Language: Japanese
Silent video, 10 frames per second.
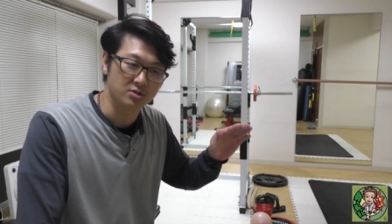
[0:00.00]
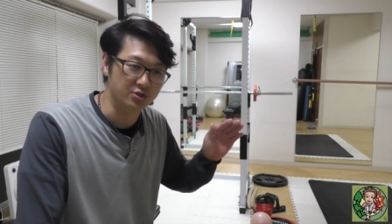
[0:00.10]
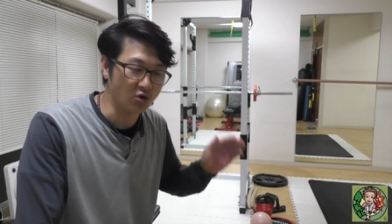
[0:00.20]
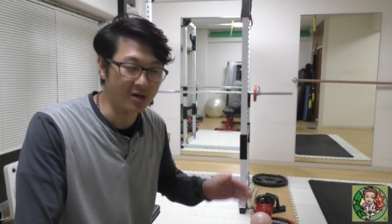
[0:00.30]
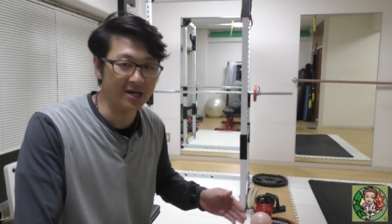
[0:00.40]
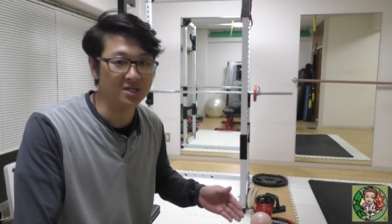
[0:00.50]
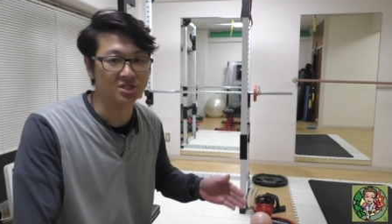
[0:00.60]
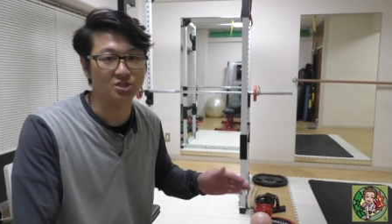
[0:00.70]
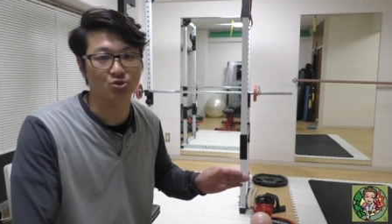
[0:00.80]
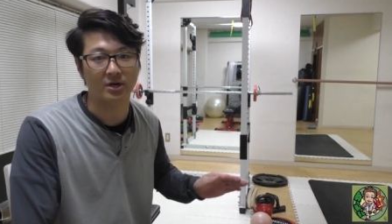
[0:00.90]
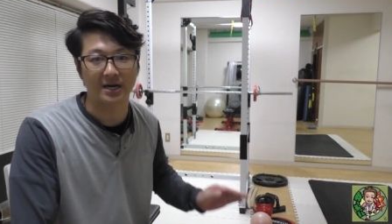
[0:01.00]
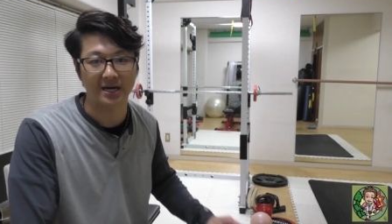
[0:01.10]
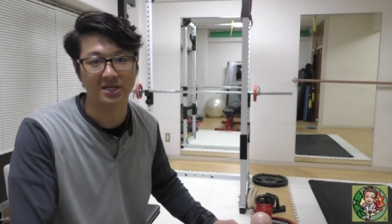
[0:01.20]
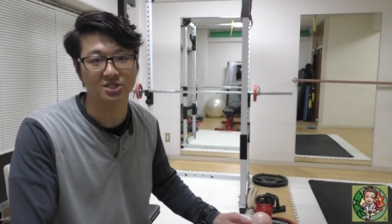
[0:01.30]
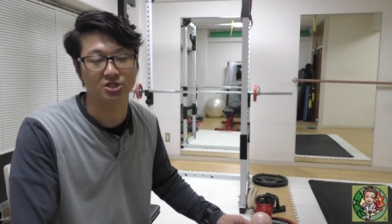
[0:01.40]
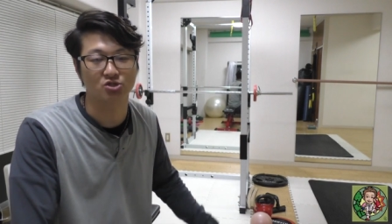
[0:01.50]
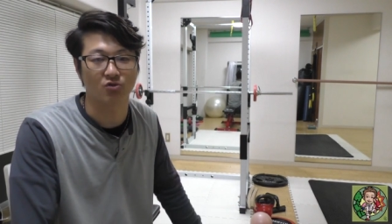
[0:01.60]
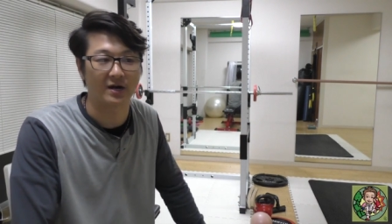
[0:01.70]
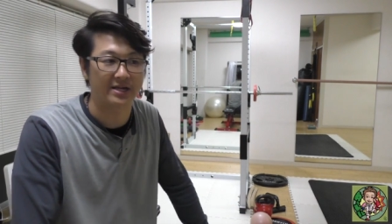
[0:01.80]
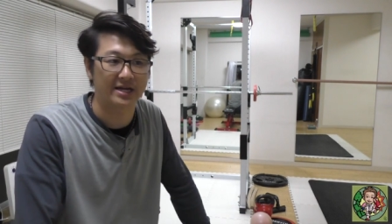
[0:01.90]
上半身と下半身
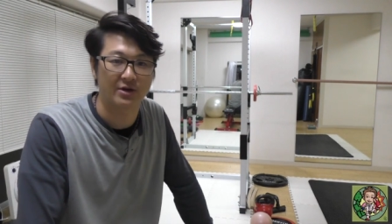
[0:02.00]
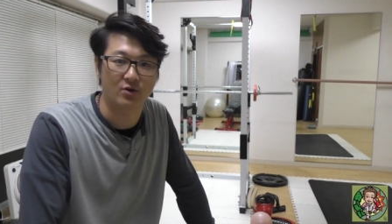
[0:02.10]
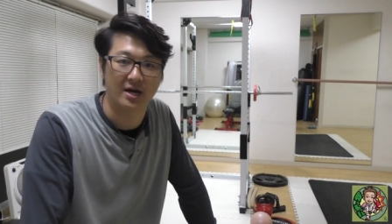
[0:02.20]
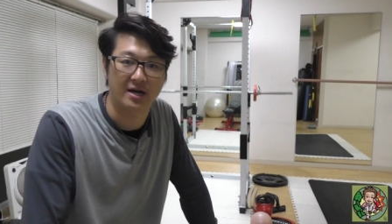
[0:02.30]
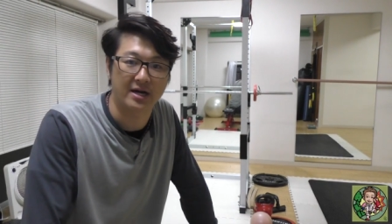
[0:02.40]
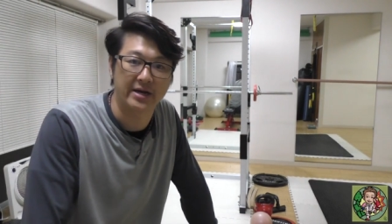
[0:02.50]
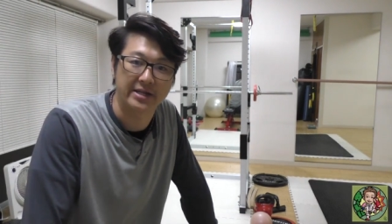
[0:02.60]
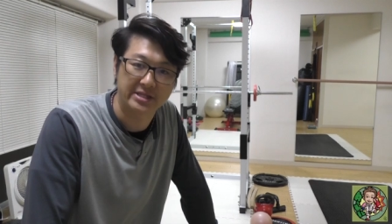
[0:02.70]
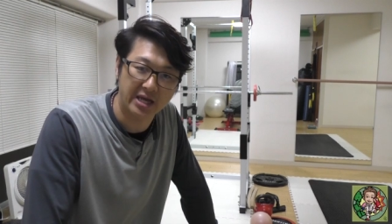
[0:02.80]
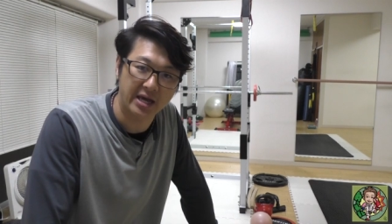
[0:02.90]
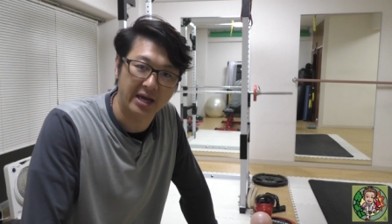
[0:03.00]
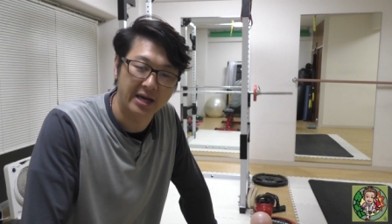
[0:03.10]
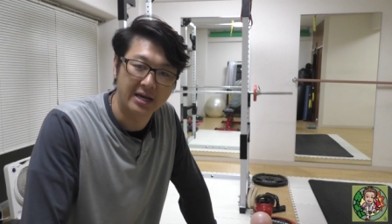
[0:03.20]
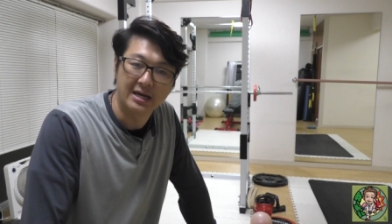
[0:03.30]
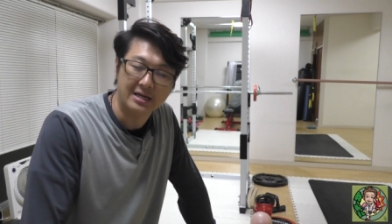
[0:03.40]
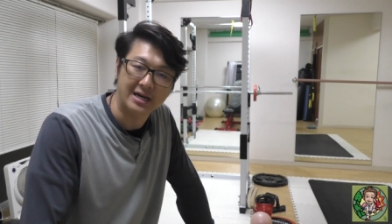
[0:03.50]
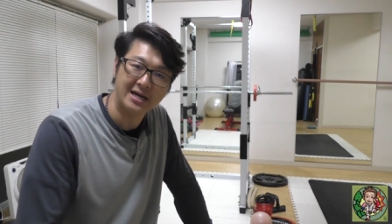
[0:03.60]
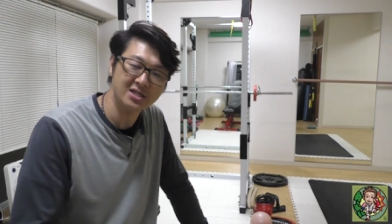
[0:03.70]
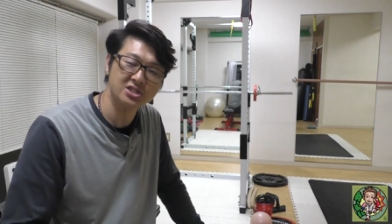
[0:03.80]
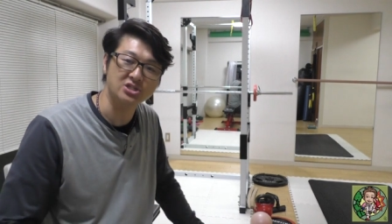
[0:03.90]
の割合を考えて、下
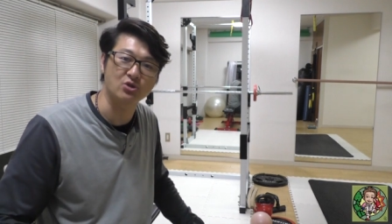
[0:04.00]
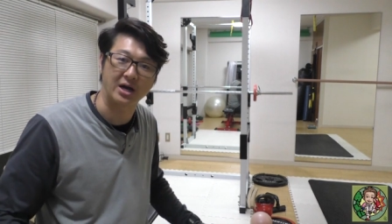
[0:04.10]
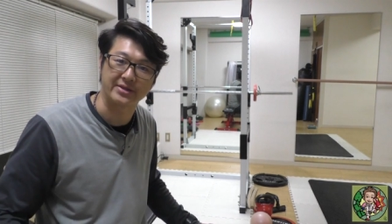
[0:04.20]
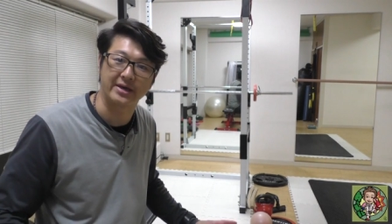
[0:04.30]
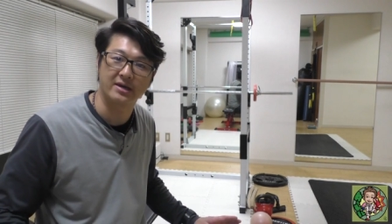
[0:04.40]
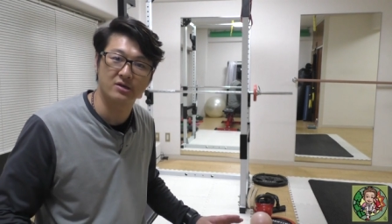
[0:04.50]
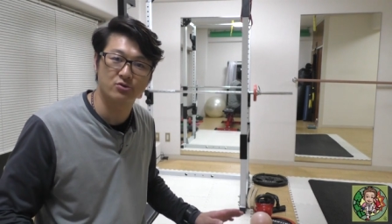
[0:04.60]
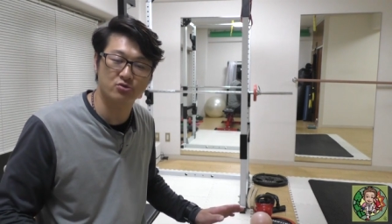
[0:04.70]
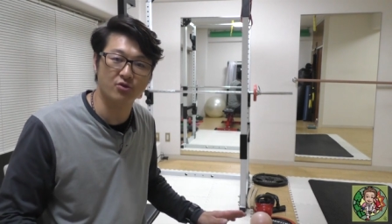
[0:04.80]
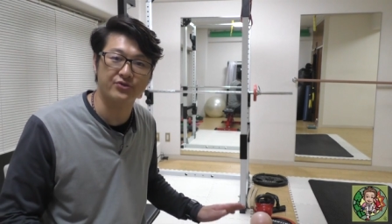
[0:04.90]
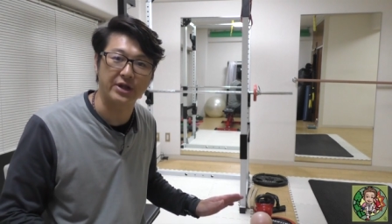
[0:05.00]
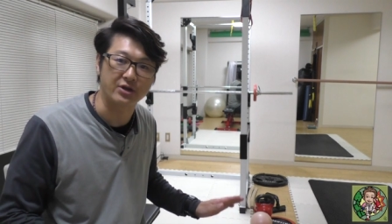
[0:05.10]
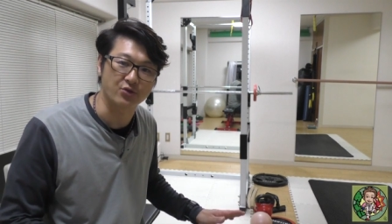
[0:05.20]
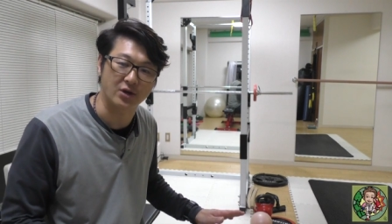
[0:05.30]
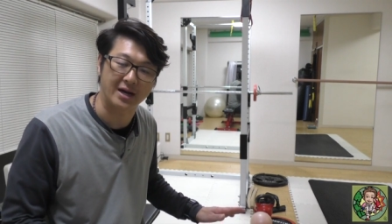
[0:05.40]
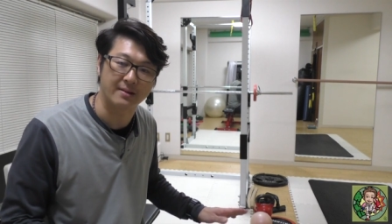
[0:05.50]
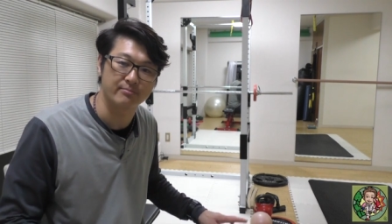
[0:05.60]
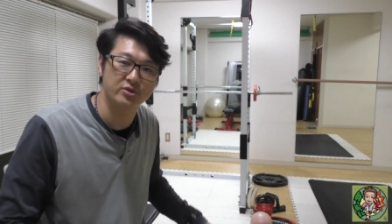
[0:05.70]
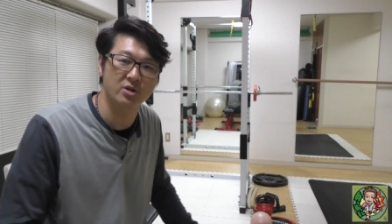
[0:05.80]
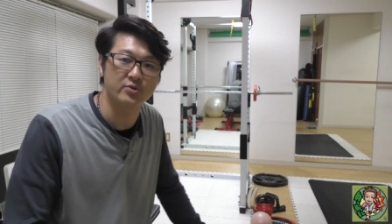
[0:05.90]
半身のがね、太ってるよとか、
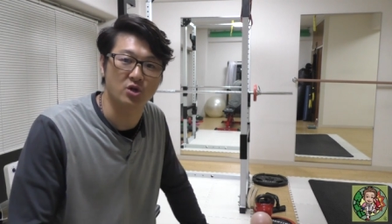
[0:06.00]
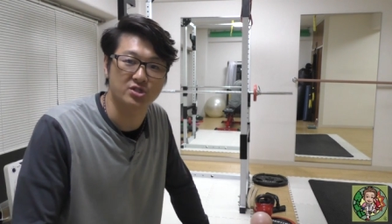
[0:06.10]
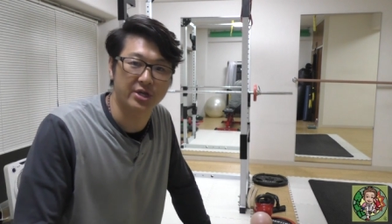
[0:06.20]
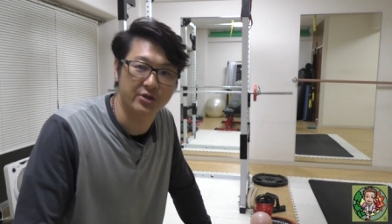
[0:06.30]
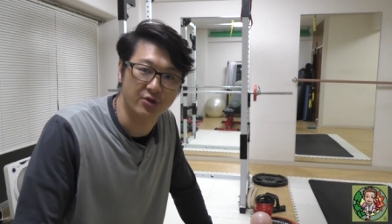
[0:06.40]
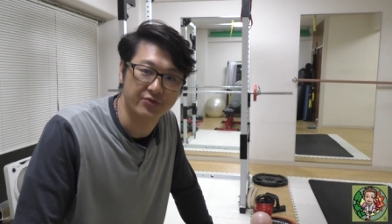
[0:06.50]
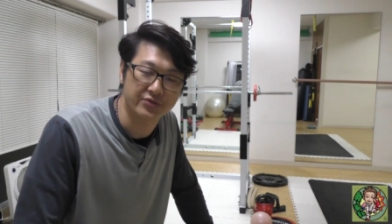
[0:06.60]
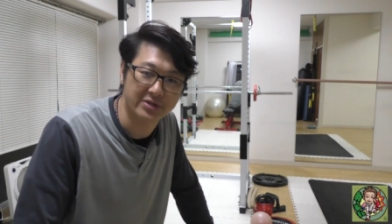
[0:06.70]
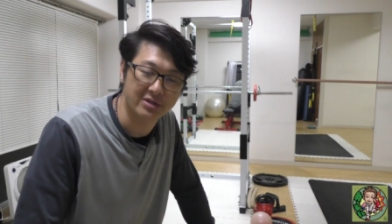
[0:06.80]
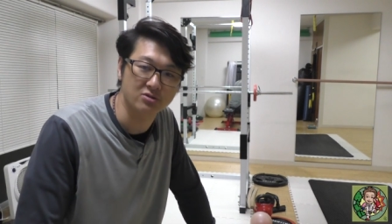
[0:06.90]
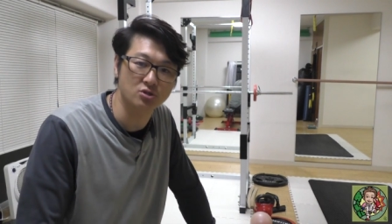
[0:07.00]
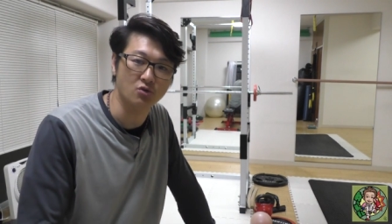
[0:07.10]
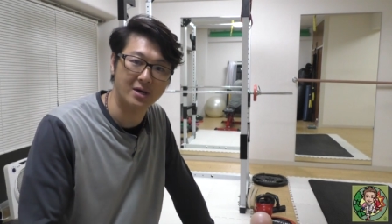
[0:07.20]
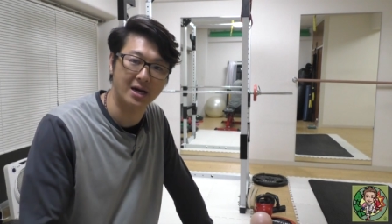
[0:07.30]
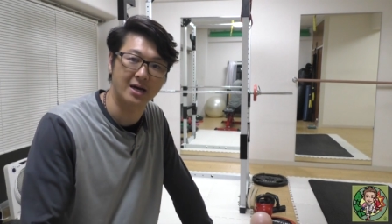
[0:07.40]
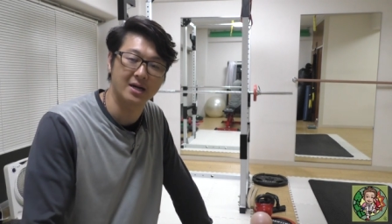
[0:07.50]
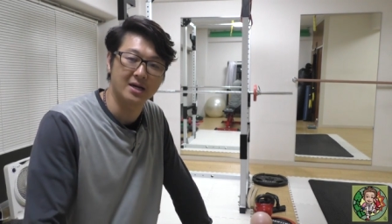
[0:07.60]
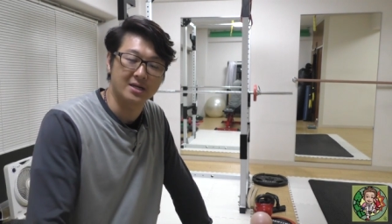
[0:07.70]
ブヨブヨしてるよっていう人は、